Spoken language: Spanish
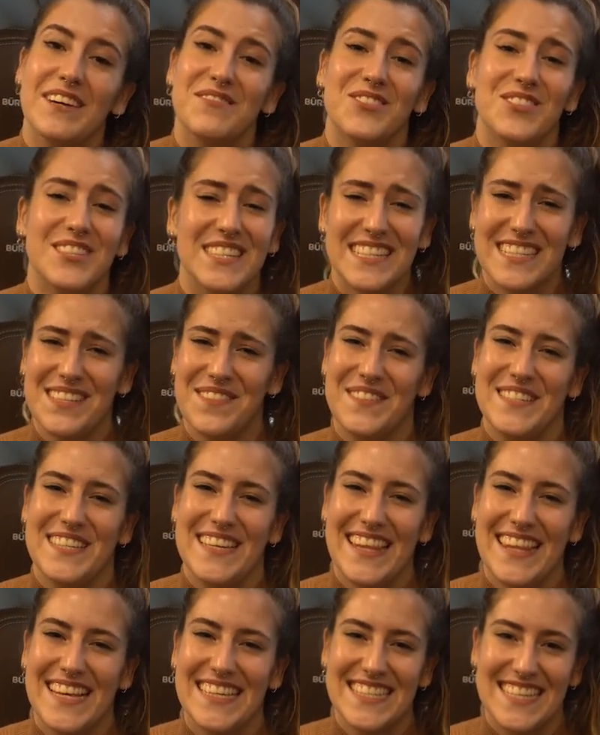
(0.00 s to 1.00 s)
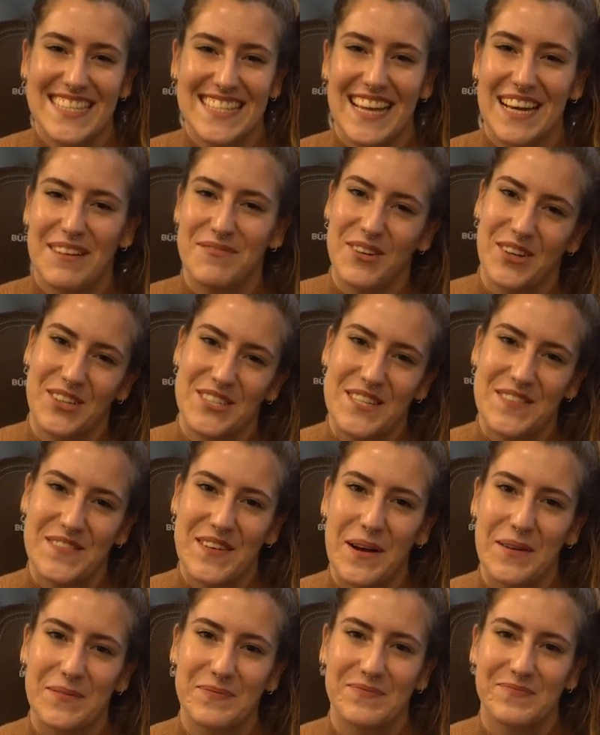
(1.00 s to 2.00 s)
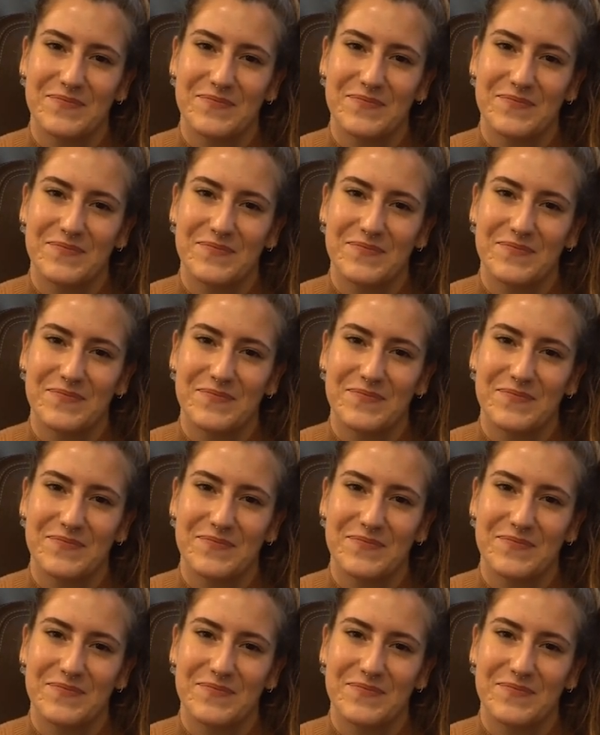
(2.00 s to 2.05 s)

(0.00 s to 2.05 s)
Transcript: Muchísimas gracias y hasta la próxima.